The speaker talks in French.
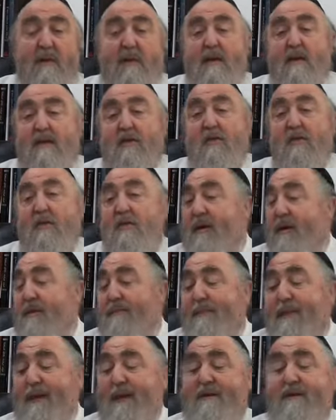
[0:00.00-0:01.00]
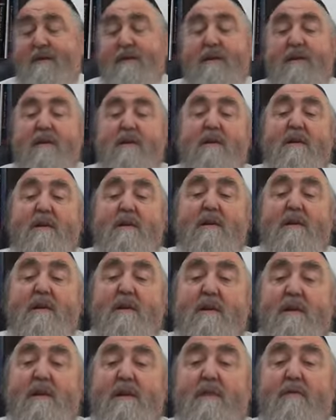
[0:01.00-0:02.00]
Et je le répète,
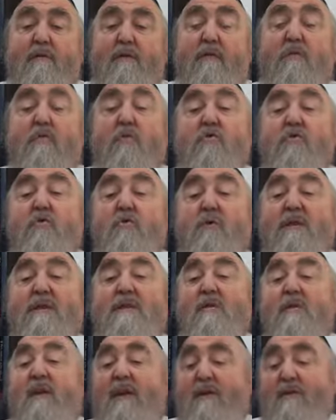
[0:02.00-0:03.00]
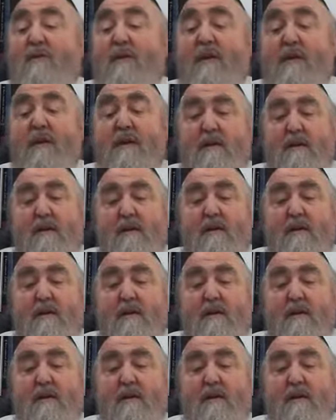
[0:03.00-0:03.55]
il veut qu'on jouisse de la vie.